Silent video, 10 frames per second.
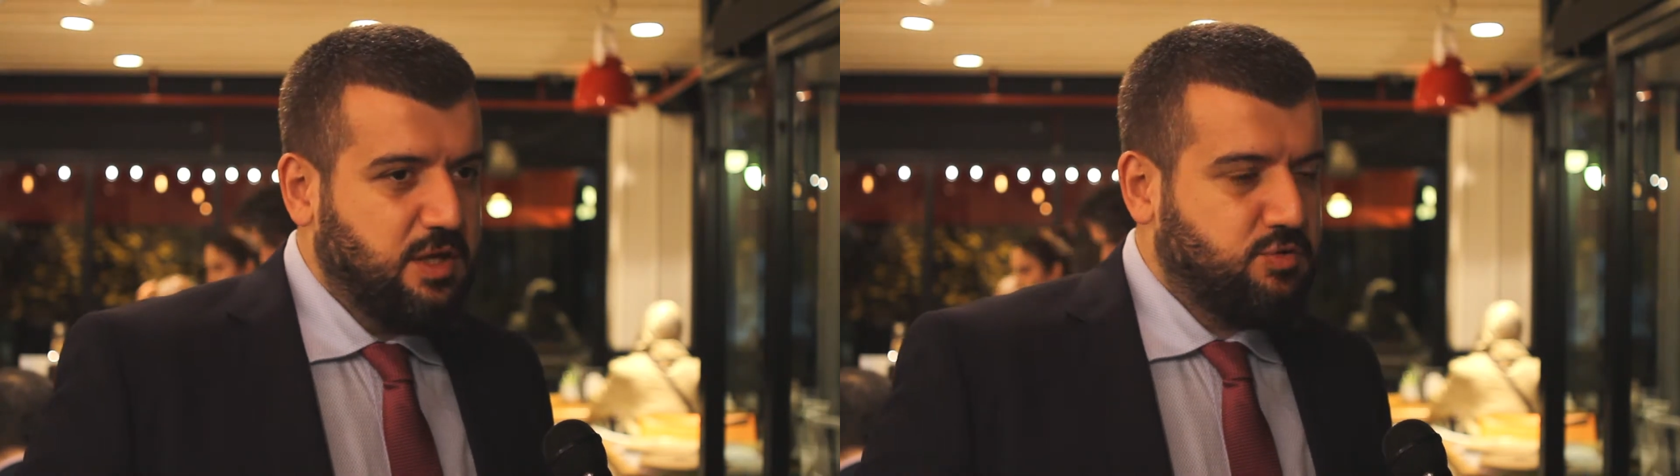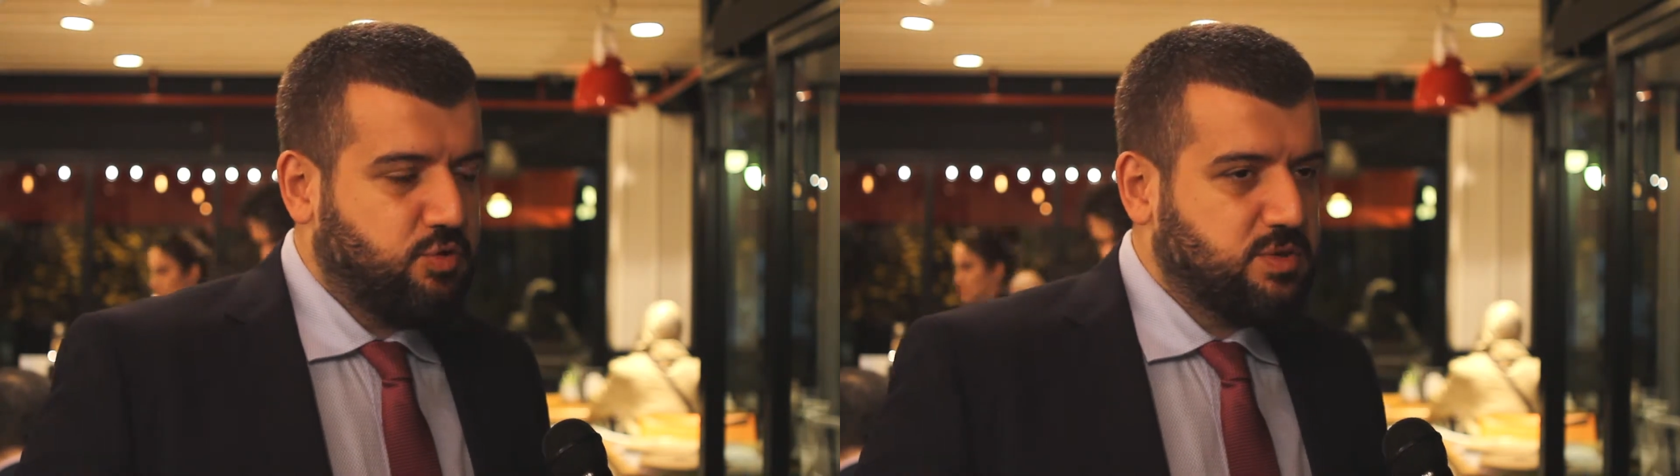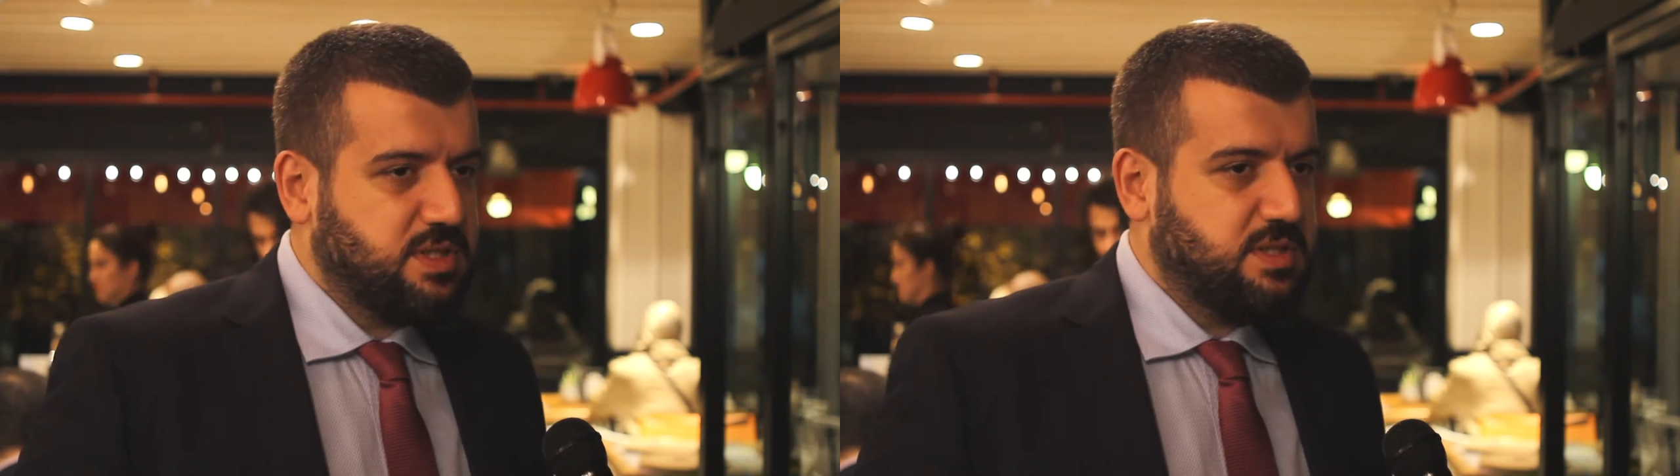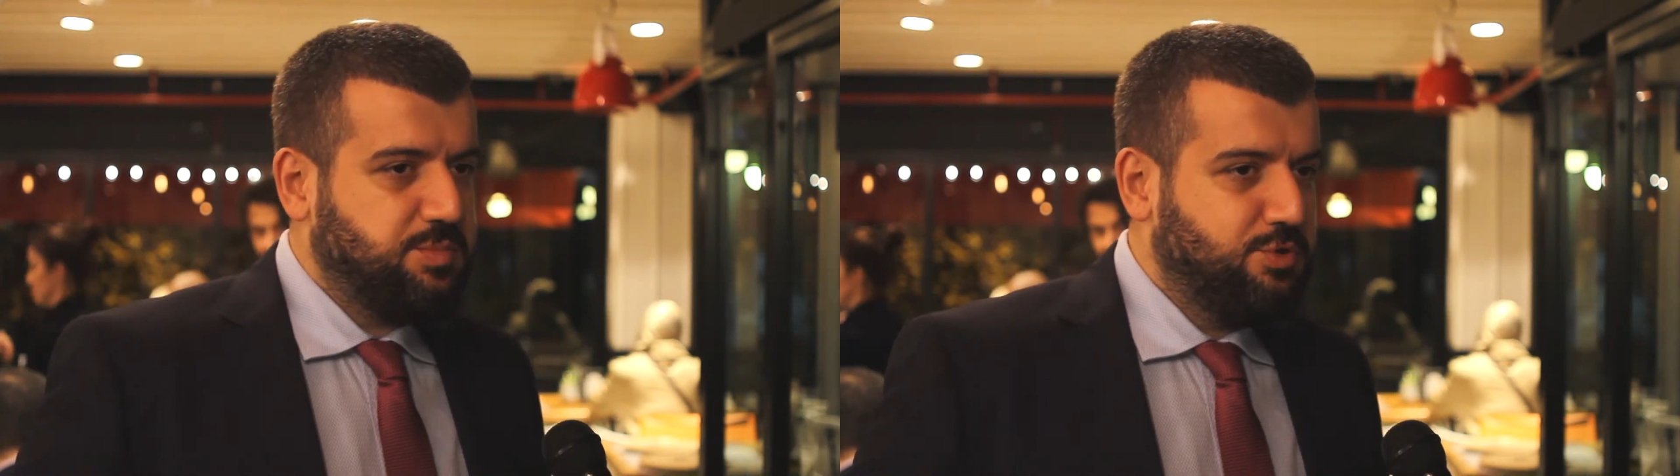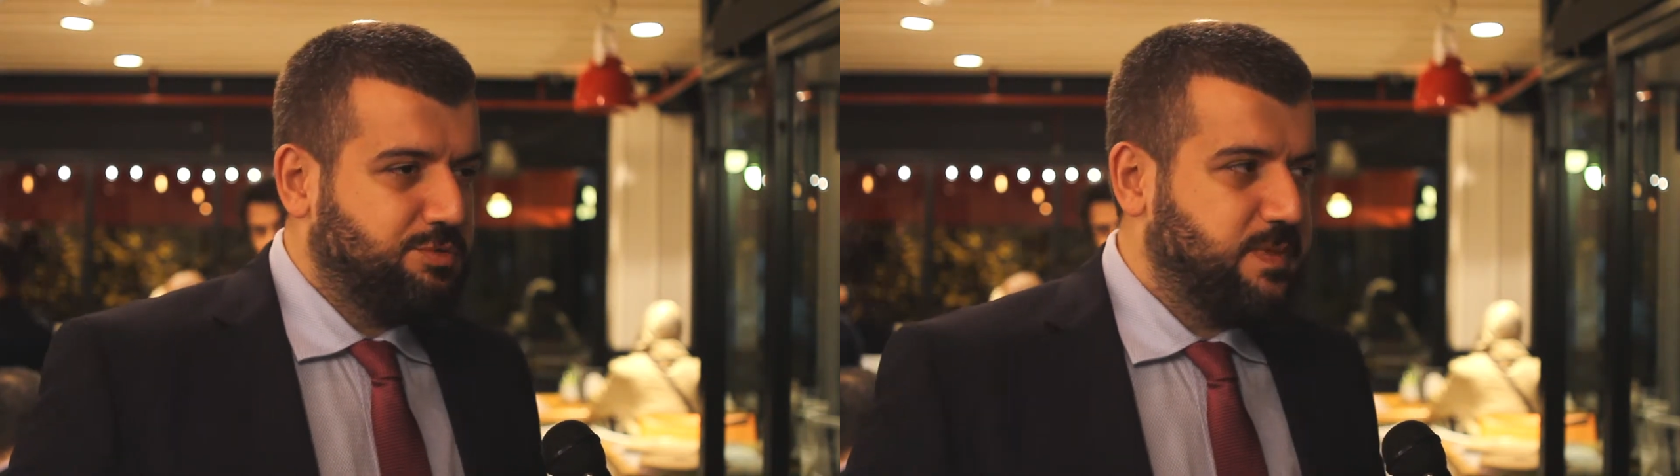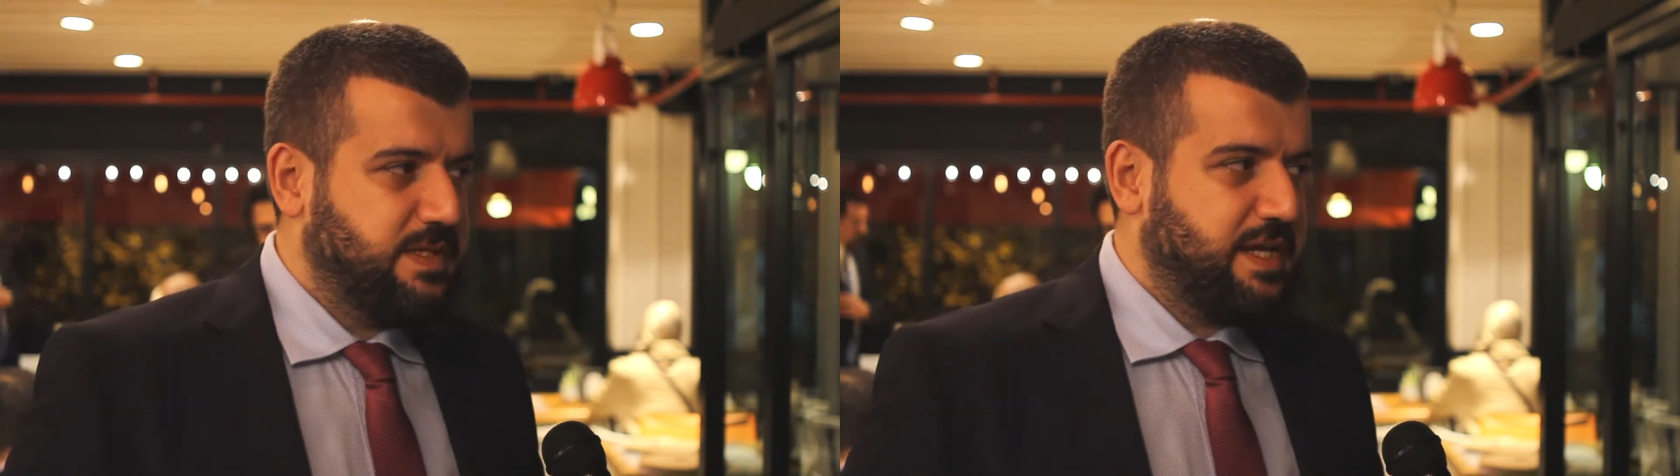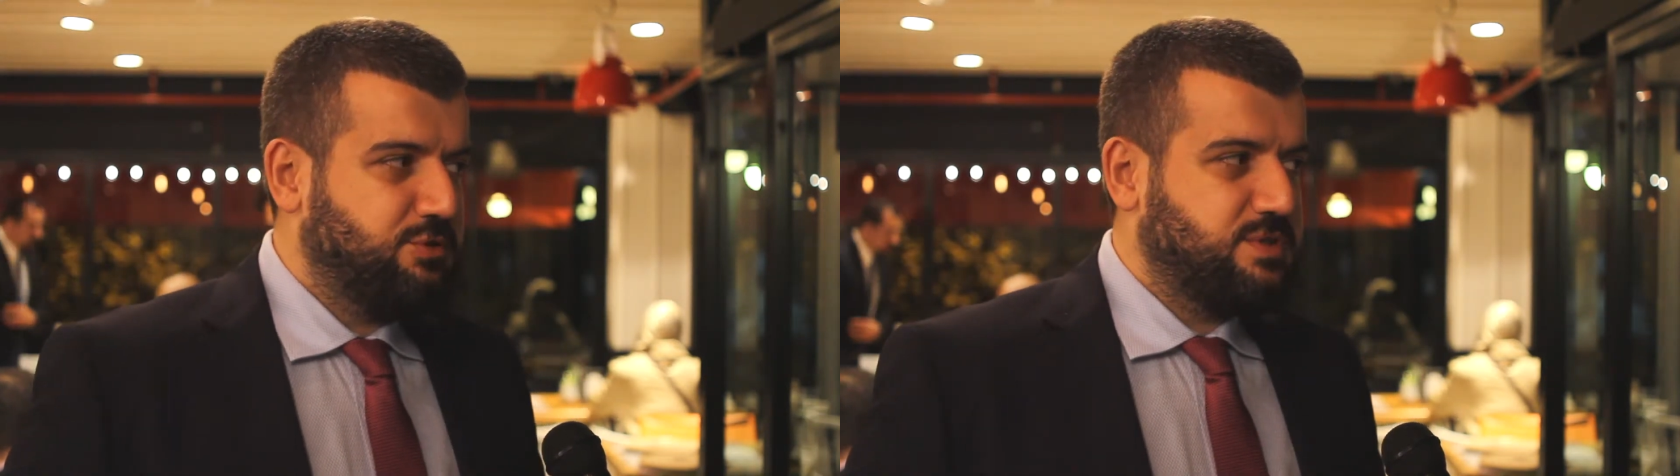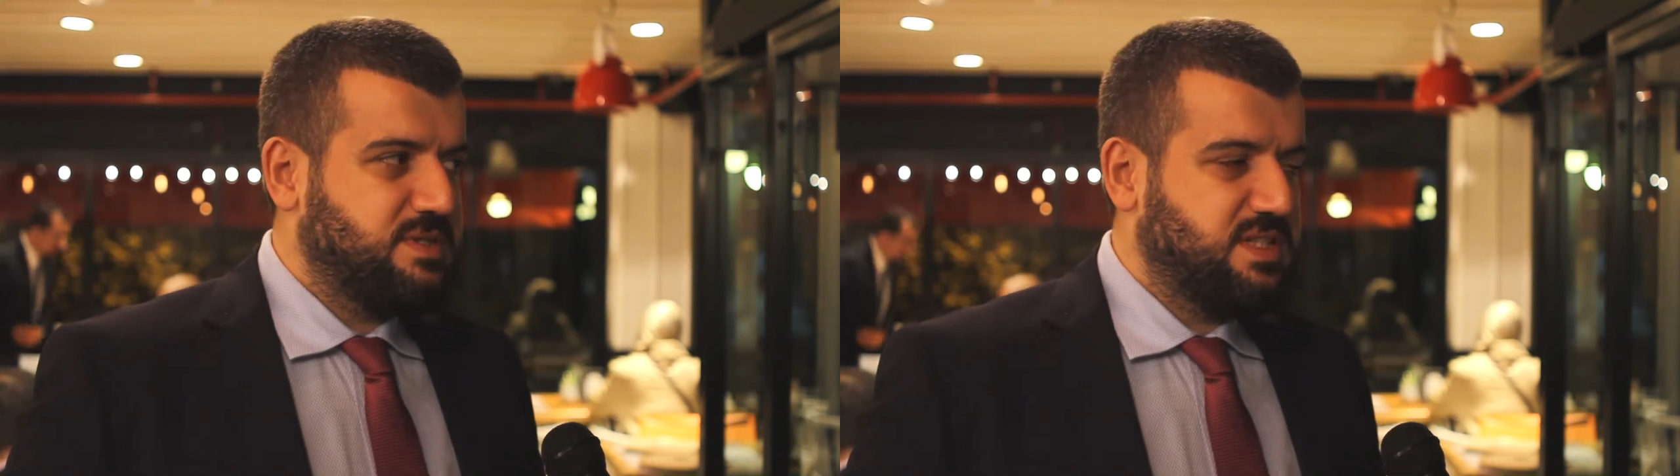TürkSat'ı büyütmenin
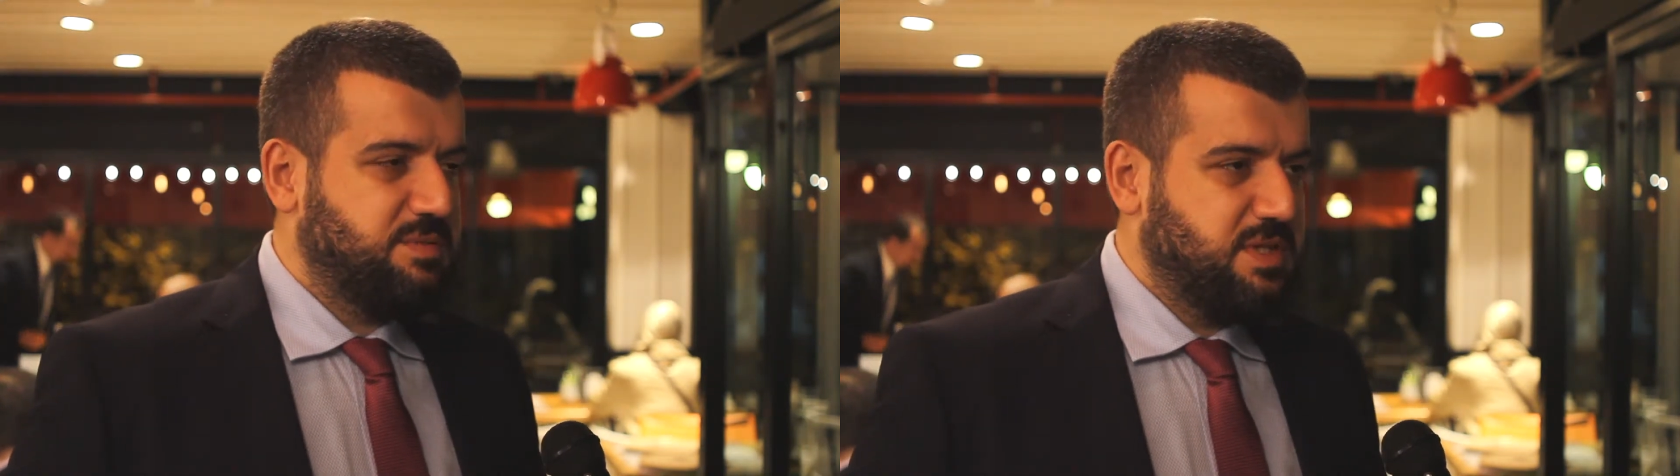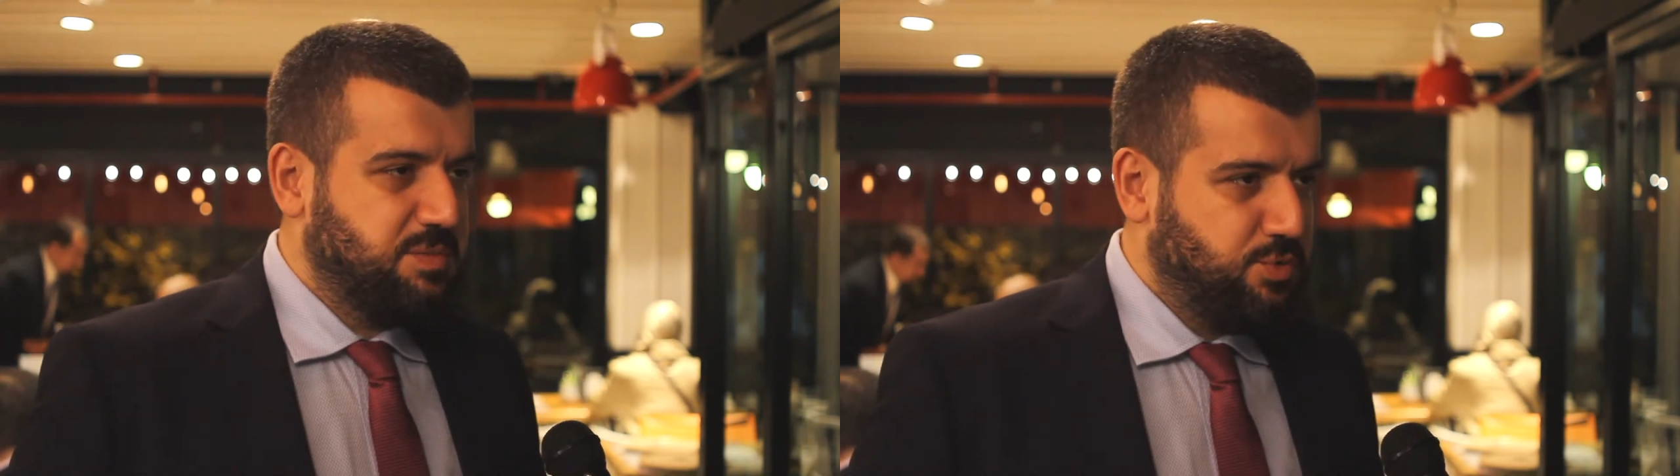ekosistemini